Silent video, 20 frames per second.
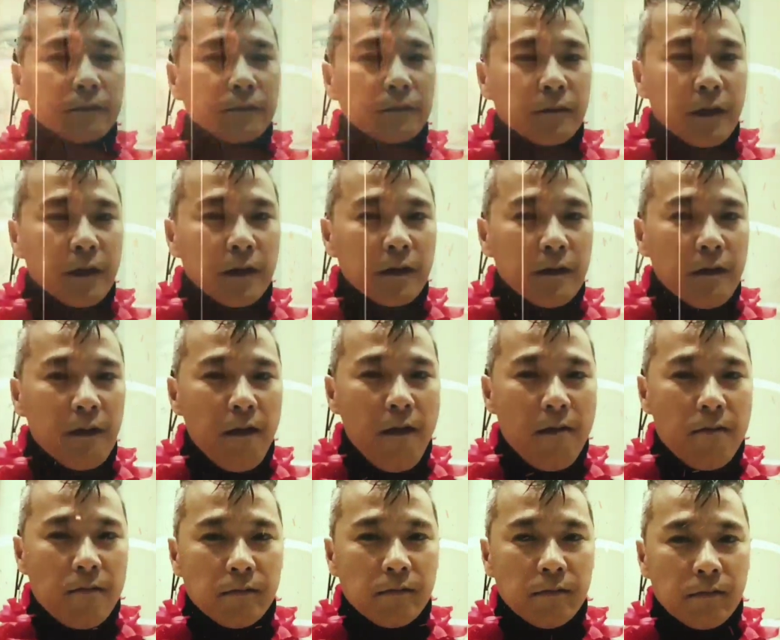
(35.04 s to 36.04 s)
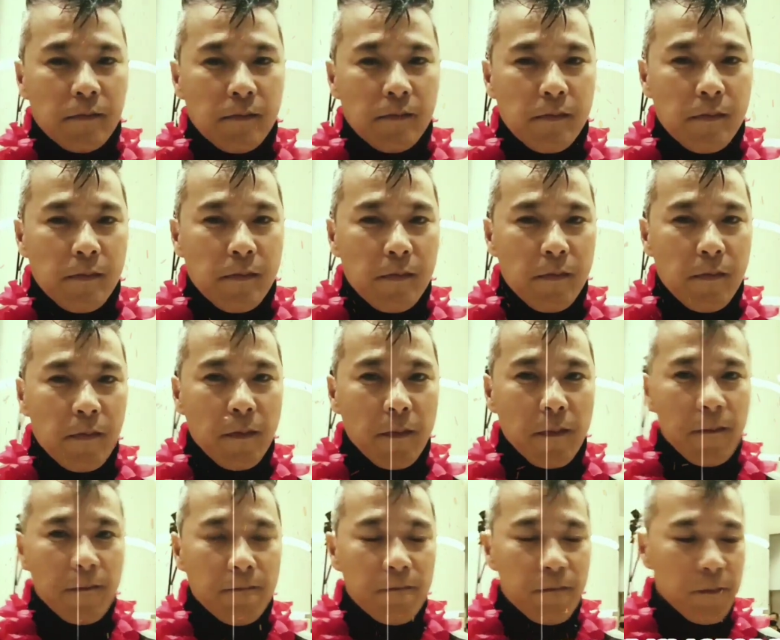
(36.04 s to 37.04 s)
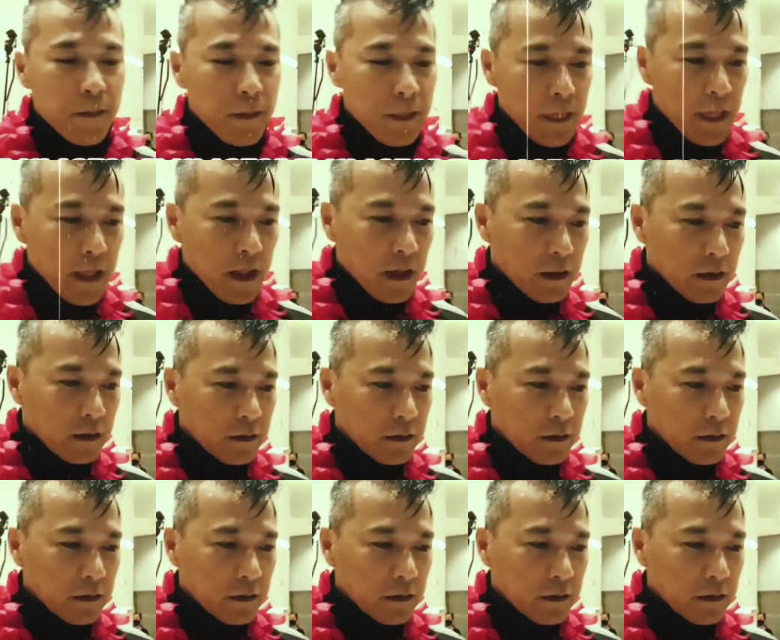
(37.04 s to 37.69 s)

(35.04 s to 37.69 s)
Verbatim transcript: ba kayong gustong iparating naman kay Aljo para kay AJ?